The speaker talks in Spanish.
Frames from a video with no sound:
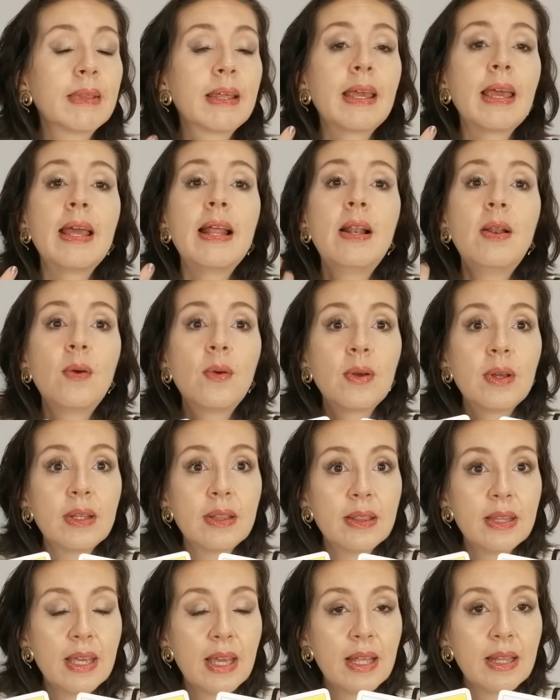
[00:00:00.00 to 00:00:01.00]
qué es lo que
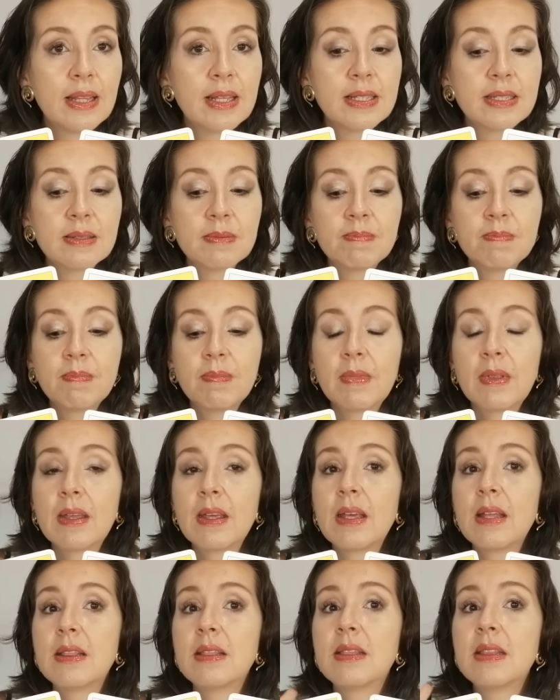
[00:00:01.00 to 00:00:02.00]
tienes,
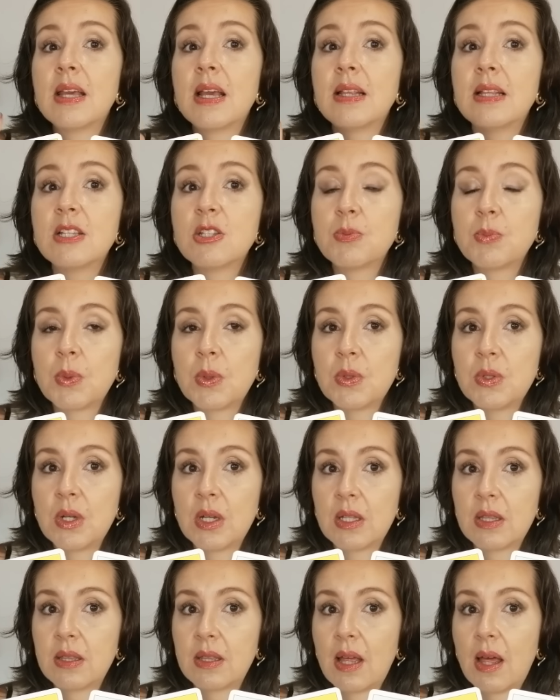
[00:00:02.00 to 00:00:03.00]
qué tienes
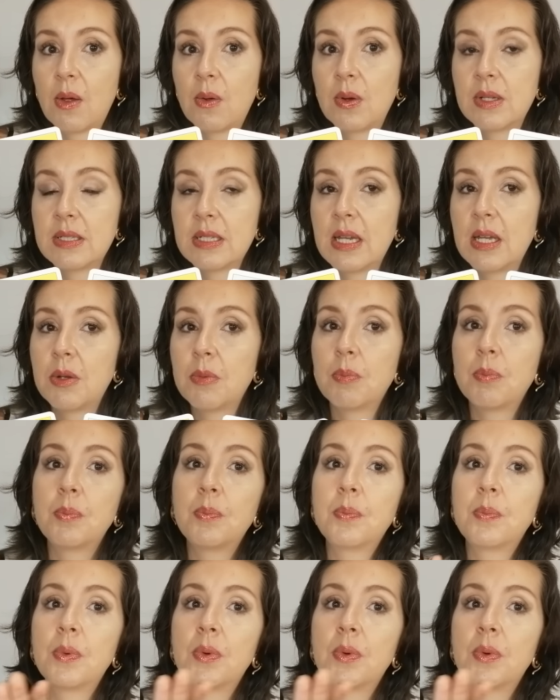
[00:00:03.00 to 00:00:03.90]
proyectado hacer,